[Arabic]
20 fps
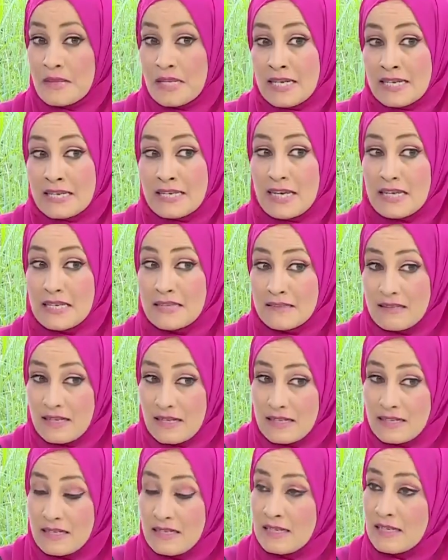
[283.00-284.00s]
كاين
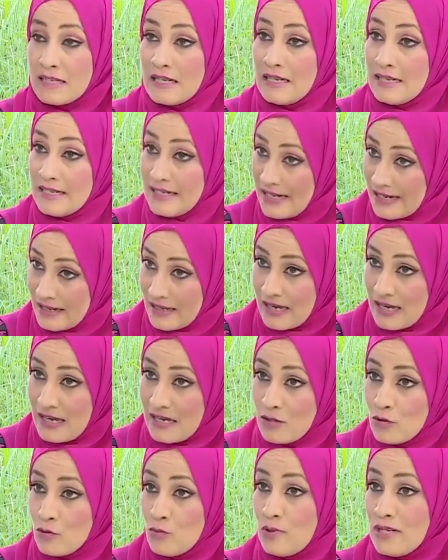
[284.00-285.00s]
ثاني
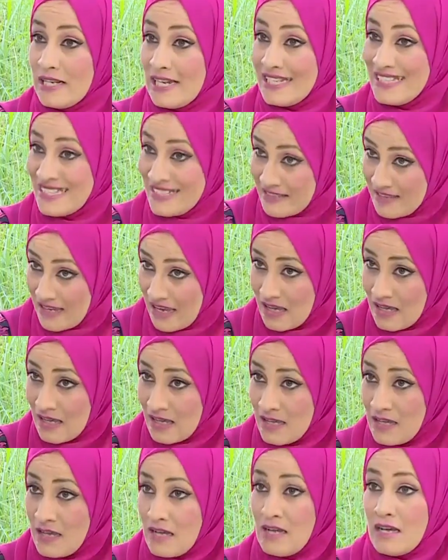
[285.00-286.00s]
اليرقان ولا الكتاخ
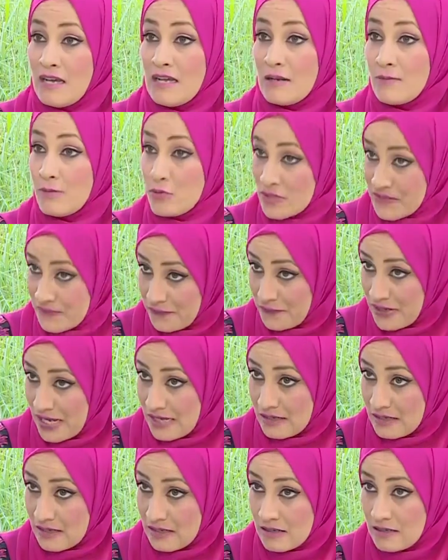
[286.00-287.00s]

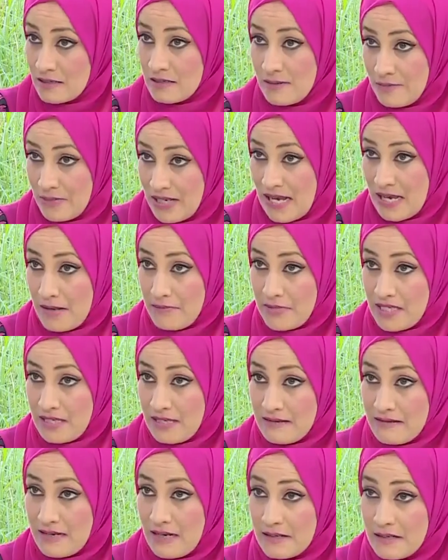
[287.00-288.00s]
البوسفاير اللي بالعاميه
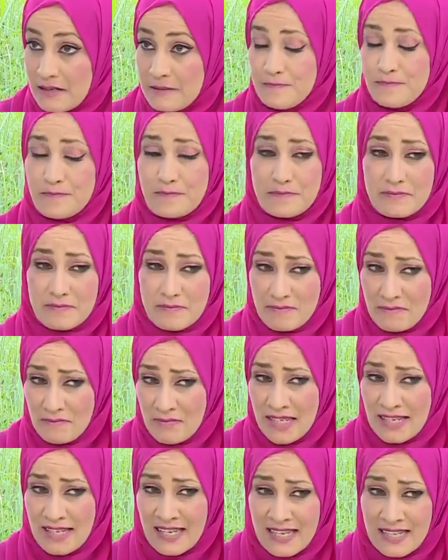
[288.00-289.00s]
تاعنا
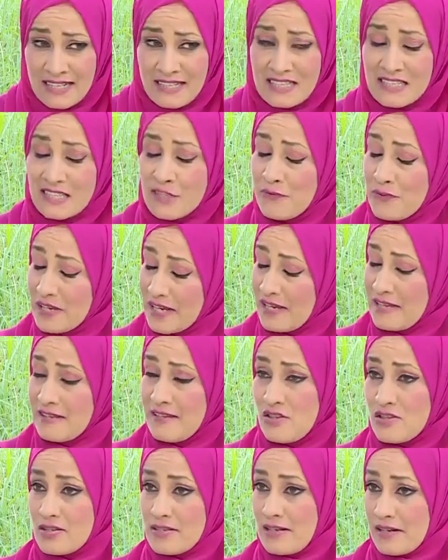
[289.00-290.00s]
يخلي الطفل
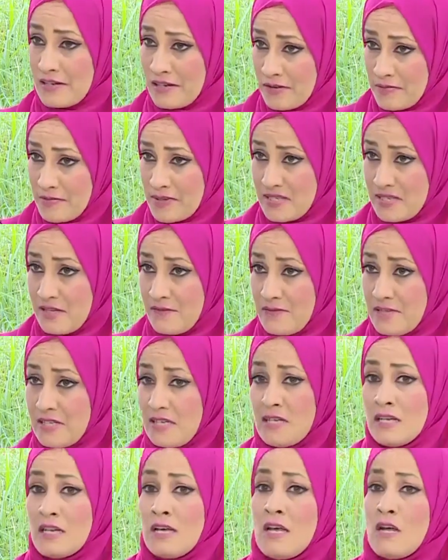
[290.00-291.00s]
الخديج يتعرض بزاف ليه
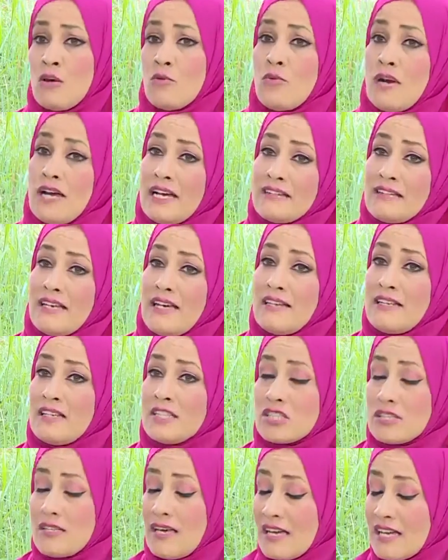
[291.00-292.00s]
وهذا علاش
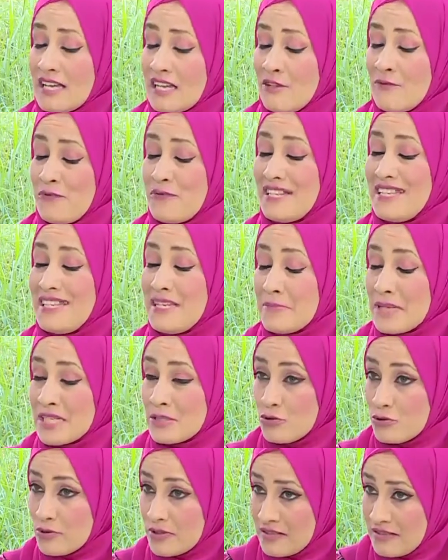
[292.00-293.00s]
داخل في
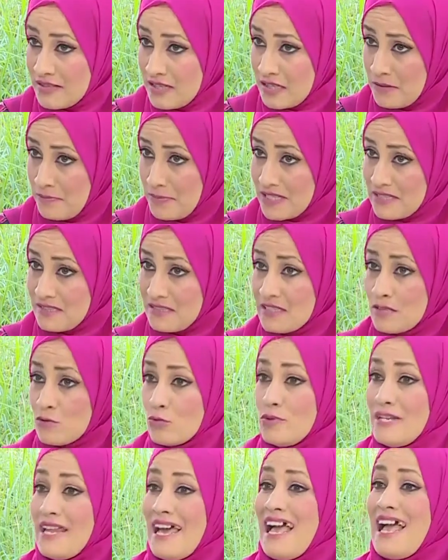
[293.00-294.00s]
ماتوريتي ايباتيك
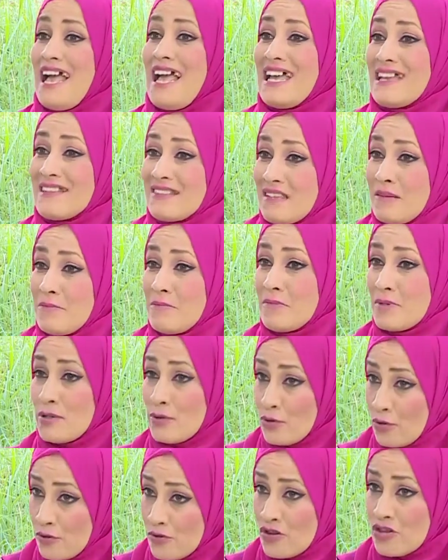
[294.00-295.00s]
ولا عدم
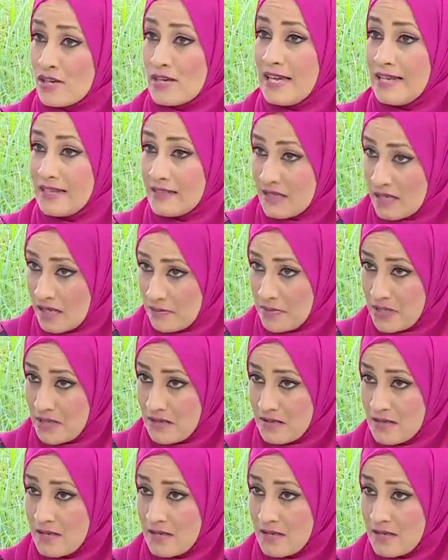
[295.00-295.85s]
نضج الكبد